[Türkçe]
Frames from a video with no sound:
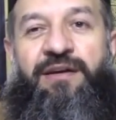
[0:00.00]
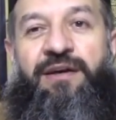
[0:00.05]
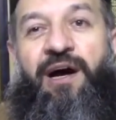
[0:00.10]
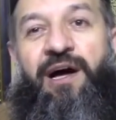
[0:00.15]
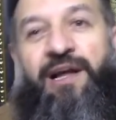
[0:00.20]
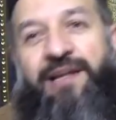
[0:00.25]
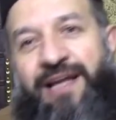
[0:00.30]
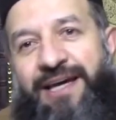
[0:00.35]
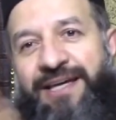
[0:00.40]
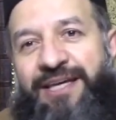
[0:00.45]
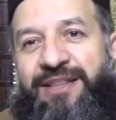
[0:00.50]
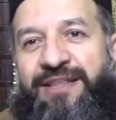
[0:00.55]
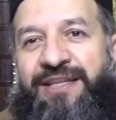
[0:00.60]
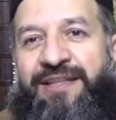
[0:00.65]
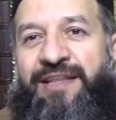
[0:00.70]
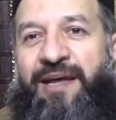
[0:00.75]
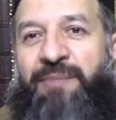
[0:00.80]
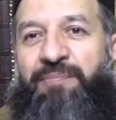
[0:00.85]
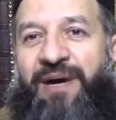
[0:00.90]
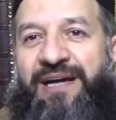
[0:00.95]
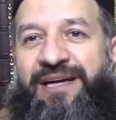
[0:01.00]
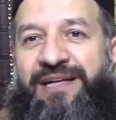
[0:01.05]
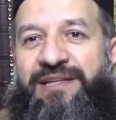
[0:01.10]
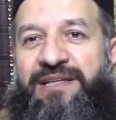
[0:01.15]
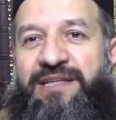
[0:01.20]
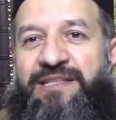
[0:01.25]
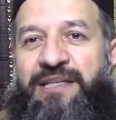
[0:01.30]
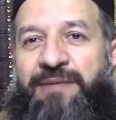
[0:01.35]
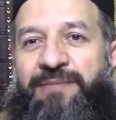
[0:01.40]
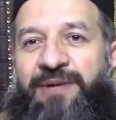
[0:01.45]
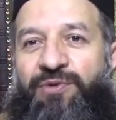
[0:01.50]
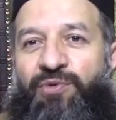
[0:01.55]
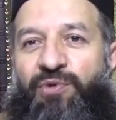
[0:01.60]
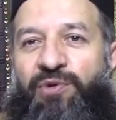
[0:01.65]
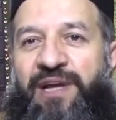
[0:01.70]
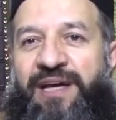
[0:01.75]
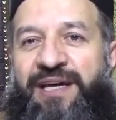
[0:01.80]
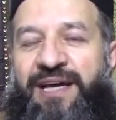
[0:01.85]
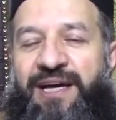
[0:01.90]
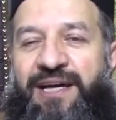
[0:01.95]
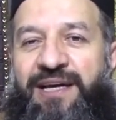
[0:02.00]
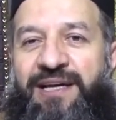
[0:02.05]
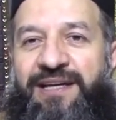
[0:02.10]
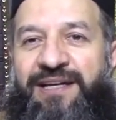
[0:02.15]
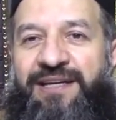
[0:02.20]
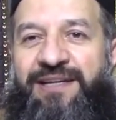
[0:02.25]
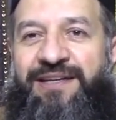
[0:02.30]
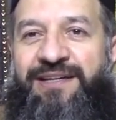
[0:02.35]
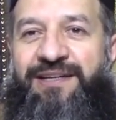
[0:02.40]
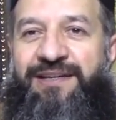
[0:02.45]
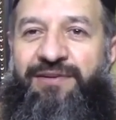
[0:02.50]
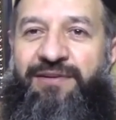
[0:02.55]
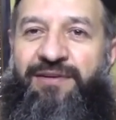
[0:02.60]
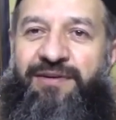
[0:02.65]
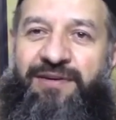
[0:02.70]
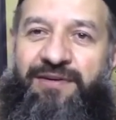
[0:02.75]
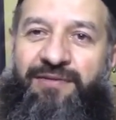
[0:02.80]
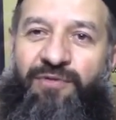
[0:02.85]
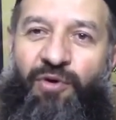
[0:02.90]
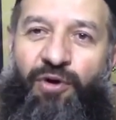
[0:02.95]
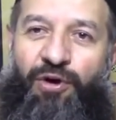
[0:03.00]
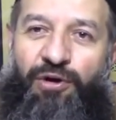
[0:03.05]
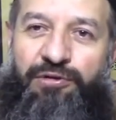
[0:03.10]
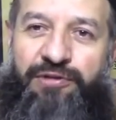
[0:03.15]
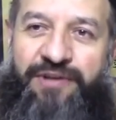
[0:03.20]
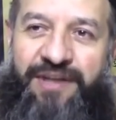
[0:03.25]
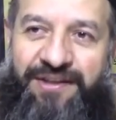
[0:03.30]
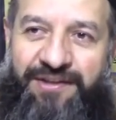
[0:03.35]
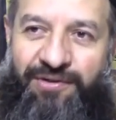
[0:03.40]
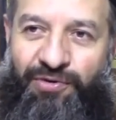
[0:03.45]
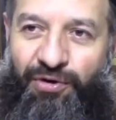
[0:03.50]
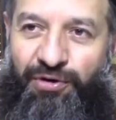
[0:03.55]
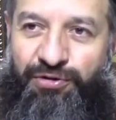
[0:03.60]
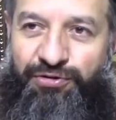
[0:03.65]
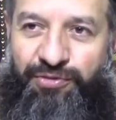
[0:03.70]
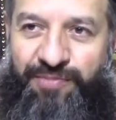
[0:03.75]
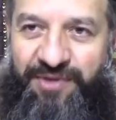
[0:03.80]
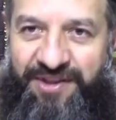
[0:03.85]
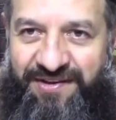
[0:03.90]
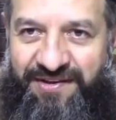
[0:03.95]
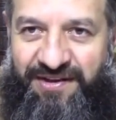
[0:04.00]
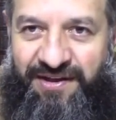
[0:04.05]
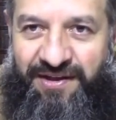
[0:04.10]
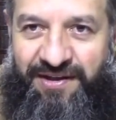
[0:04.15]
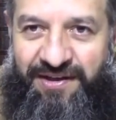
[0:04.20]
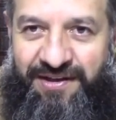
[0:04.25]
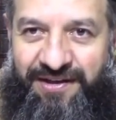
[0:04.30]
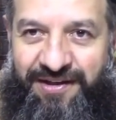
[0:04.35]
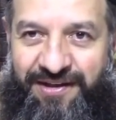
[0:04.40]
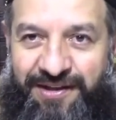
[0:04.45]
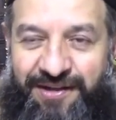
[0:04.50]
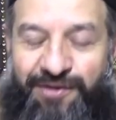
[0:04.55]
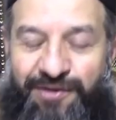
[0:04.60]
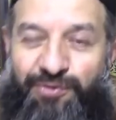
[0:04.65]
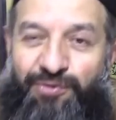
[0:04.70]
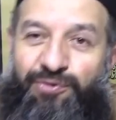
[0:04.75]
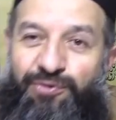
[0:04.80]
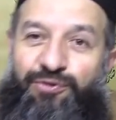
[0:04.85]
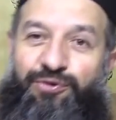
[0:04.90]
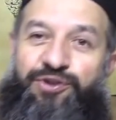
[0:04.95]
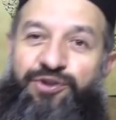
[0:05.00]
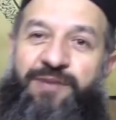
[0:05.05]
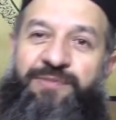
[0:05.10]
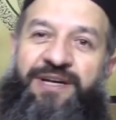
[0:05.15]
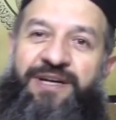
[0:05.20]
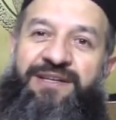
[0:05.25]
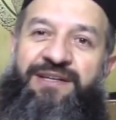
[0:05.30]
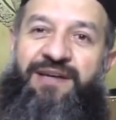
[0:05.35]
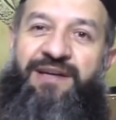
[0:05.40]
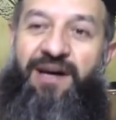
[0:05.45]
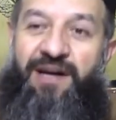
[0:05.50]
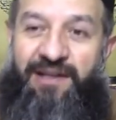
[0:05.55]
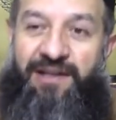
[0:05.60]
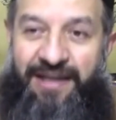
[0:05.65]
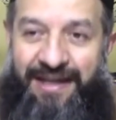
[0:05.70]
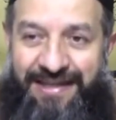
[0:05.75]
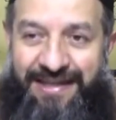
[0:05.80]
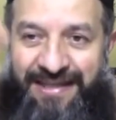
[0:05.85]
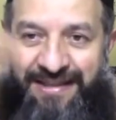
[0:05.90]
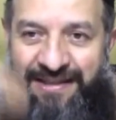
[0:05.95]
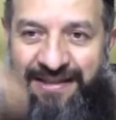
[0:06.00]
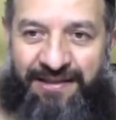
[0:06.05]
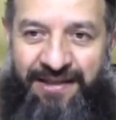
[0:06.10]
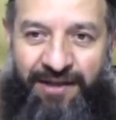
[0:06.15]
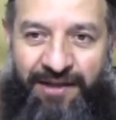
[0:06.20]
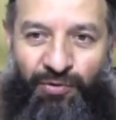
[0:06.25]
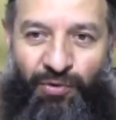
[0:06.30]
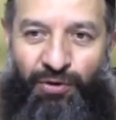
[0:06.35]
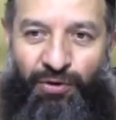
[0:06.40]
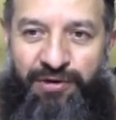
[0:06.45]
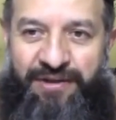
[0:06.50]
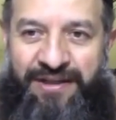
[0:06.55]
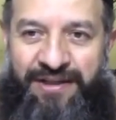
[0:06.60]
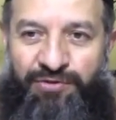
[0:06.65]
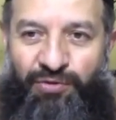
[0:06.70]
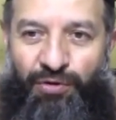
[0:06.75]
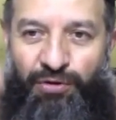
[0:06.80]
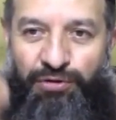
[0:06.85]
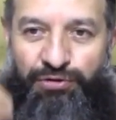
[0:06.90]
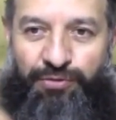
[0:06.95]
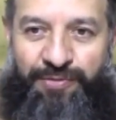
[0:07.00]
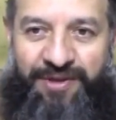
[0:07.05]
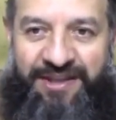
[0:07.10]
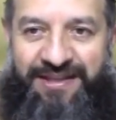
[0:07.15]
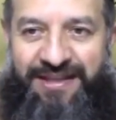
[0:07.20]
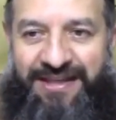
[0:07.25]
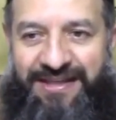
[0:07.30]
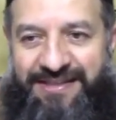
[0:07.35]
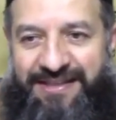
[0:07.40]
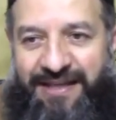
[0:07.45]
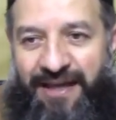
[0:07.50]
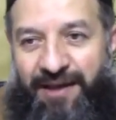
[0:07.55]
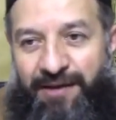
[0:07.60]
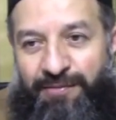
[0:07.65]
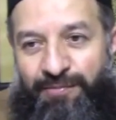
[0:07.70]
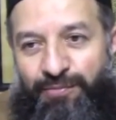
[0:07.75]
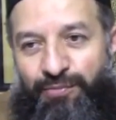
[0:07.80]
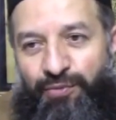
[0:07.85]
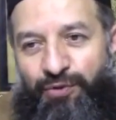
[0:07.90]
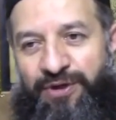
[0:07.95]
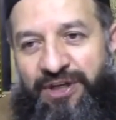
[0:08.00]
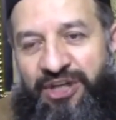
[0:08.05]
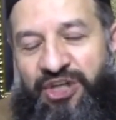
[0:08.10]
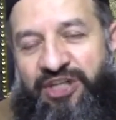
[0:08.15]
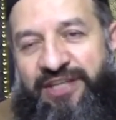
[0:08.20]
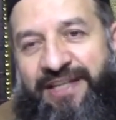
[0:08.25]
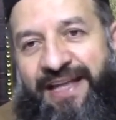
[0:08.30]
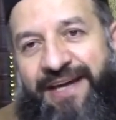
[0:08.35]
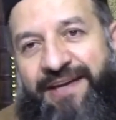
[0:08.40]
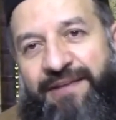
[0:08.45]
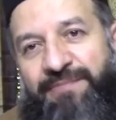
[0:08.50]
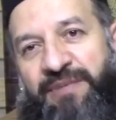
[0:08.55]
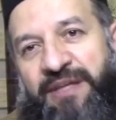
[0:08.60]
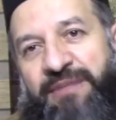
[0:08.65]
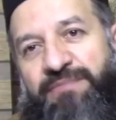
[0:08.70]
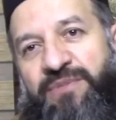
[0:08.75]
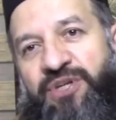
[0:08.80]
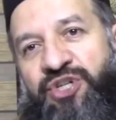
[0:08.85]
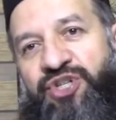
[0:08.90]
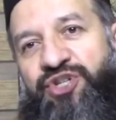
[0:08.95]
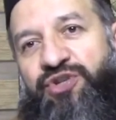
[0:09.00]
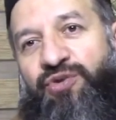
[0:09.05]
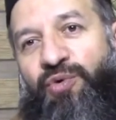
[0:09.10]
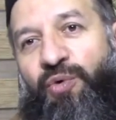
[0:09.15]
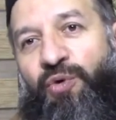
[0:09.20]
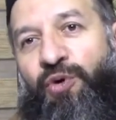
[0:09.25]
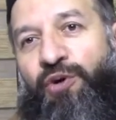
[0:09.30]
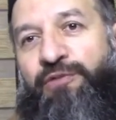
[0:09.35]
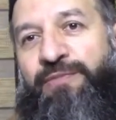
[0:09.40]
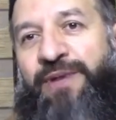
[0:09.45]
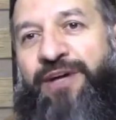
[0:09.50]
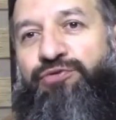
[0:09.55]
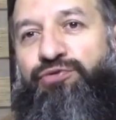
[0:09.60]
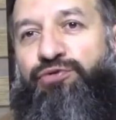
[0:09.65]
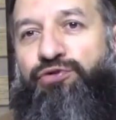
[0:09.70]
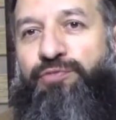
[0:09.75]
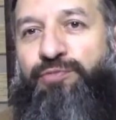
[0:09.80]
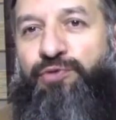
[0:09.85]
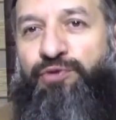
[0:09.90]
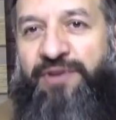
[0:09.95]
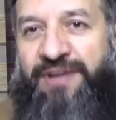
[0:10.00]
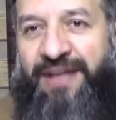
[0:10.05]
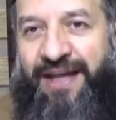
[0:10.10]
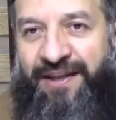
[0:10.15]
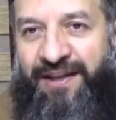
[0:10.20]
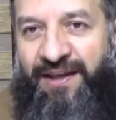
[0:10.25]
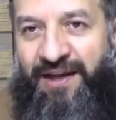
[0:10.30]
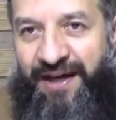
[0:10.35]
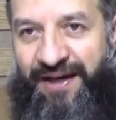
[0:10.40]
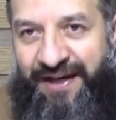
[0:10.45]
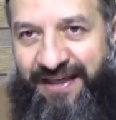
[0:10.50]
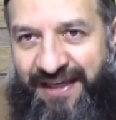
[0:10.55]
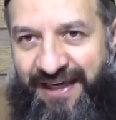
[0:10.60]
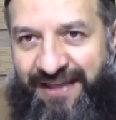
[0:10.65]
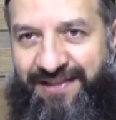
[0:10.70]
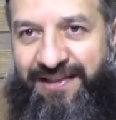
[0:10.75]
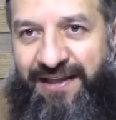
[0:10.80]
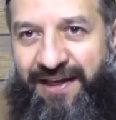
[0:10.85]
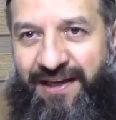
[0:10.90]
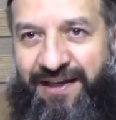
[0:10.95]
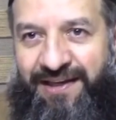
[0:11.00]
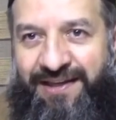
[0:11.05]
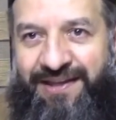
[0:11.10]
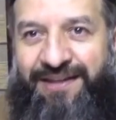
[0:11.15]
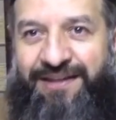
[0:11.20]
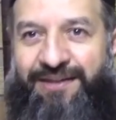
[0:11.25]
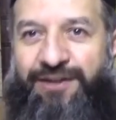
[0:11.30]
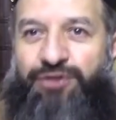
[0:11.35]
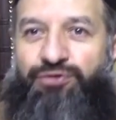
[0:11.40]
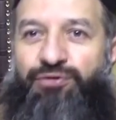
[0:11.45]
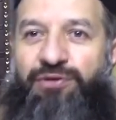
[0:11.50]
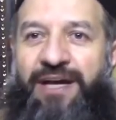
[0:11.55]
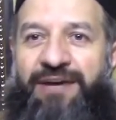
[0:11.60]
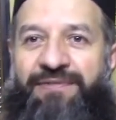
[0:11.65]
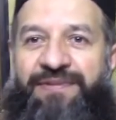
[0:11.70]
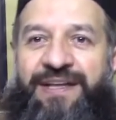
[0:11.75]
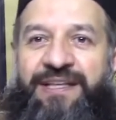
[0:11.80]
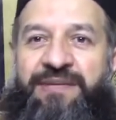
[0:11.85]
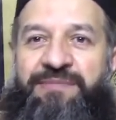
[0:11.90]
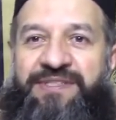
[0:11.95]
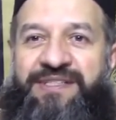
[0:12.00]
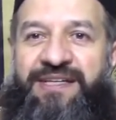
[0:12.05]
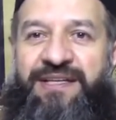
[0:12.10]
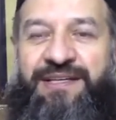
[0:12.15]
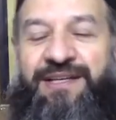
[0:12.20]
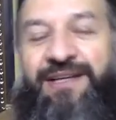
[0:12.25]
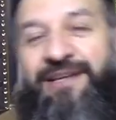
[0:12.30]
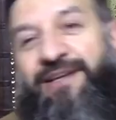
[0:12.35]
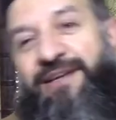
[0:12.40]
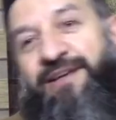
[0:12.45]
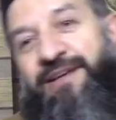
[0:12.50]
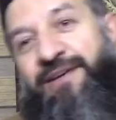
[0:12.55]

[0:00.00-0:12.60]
Allah indinden bakıldığı zaman olaya ol dedi oldu bitti. O zaman Allah indinden ol dedi oldu bitti ise bu işler bitmiş olma durumundan hareketle Resulullah Efendimizin